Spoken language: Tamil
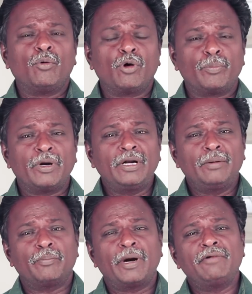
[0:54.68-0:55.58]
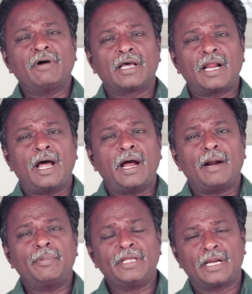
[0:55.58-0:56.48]
ஒரு பெண் பழி வாங்குறா
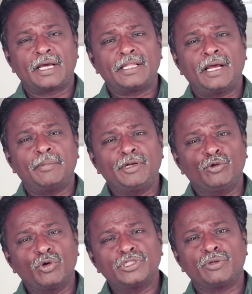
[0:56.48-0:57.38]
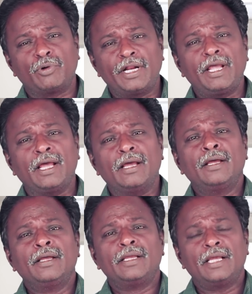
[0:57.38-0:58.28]
அப்படிங்கிற கதை அப்படின்னு யோசித்த உடனே
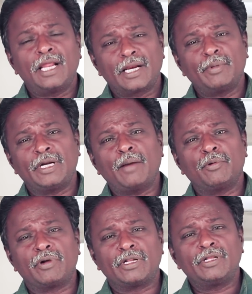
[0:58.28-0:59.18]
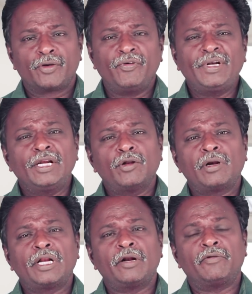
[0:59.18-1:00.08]
எல்லாருக்குமே ஞாபகம் வருது குவிண்டின்
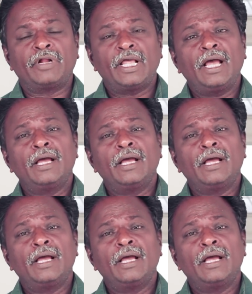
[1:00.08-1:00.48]
டொரண்டினோடைய